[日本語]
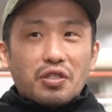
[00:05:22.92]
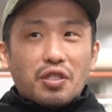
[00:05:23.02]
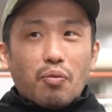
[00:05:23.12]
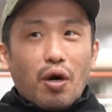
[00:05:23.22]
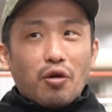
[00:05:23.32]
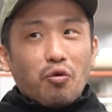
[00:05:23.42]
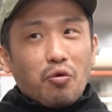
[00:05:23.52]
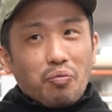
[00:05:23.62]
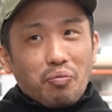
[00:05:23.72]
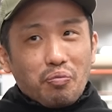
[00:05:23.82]
でもあ
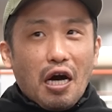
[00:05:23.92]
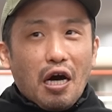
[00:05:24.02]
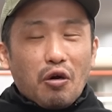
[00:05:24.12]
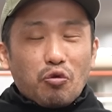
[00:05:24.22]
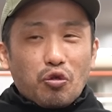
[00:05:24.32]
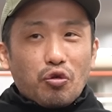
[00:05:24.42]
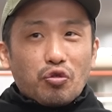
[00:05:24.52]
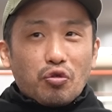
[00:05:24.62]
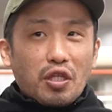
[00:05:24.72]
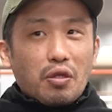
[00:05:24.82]
の距離
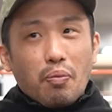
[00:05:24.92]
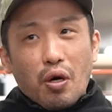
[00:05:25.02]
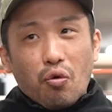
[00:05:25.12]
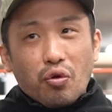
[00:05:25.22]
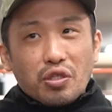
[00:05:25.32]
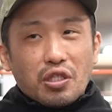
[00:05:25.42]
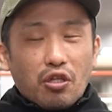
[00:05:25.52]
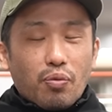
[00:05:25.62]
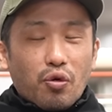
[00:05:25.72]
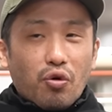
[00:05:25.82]
と、だって、まあ、
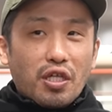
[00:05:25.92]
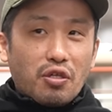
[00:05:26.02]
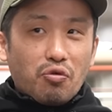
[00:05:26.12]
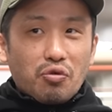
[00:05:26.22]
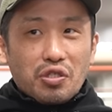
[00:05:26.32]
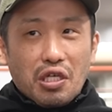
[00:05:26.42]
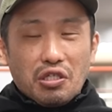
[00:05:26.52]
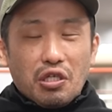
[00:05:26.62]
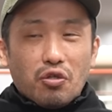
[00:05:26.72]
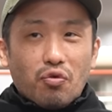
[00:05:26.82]
例えばこの間の
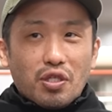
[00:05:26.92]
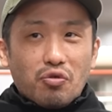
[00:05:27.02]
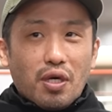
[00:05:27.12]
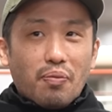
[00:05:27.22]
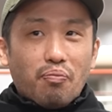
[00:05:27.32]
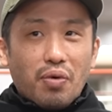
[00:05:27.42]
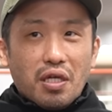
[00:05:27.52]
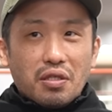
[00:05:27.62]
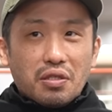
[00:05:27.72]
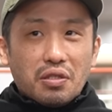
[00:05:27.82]
サニー・エドワーズは、ま
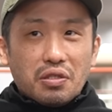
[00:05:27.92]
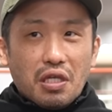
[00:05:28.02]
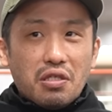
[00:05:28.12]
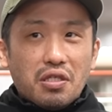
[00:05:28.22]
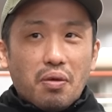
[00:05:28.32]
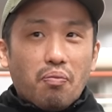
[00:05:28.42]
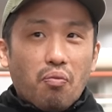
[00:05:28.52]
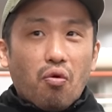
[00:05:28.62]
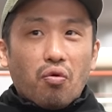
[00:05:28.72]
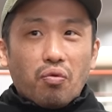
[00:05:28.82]
あ、全然
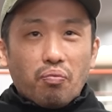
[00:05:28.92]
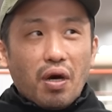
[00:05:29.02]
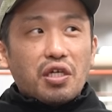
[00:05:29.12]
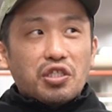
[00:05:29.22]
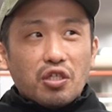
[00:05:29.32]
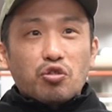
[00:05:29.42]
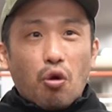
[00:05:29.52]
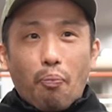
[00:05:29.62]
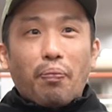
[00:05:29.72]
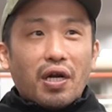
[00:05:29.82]
もう、まあ、一応
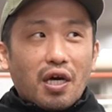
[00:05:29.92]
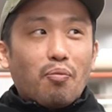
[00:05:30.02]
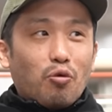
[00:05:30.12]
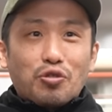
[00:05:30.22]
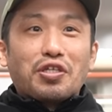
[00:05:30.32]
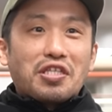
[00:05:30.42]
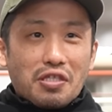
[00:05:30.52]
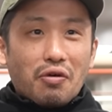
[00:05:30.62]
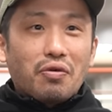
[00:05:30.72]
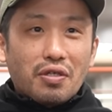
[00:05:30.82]
初っ端からもう崩れて
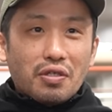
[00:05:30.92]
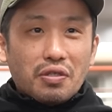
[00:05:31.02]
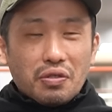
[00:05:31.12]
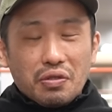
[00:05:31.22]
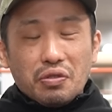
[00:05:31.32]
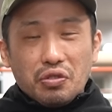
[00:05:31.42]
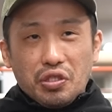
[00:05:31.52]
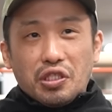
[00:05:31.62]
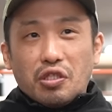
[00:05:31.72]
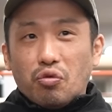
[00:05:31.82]
たよ、うん、
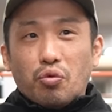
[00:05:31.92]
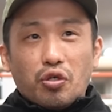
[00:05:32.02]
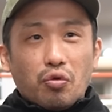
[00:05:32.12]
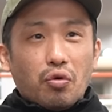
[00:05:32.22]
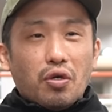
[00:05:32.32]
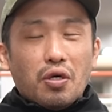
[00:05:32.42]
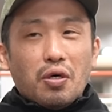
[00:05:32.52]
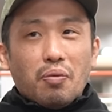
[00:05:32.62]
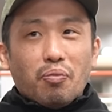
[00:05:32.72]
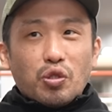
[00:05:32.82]
崩れてたと思うけど、も
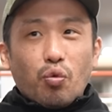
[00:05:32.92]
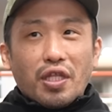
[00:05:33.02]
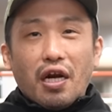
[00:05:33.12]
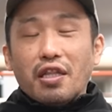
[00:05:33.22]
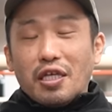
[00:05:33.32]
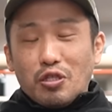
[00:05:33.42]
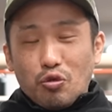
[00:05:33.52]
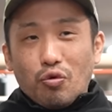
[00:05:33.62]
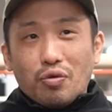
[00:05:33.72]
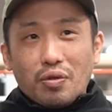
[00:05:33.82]
うそうはならないで
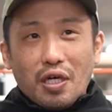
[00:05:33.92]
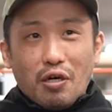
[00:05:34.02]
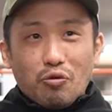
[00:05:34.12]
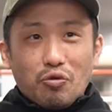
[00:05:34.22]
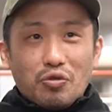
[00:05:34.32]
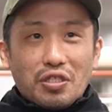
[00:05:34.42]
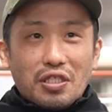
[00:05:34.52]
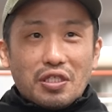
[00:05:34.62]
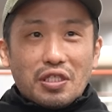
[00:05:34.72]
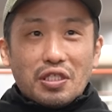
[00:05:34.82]
しょ、あの
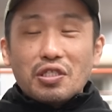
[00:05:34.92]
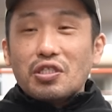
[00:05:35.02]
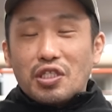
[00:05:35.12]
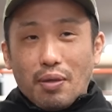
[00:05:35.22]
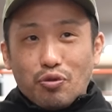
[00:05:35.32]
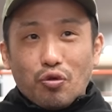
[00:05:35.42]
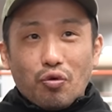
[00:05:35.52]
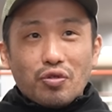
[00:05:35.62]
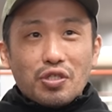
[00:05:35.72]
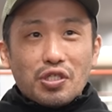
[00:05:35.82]
ジャブと
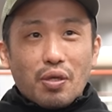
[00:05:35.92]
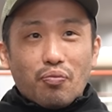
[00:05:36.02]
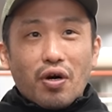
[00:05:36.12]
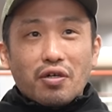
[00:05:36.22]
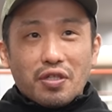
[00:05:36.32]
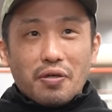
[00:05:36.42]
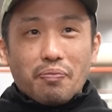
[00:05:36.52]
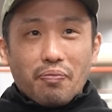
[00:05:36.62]
ステップワークで。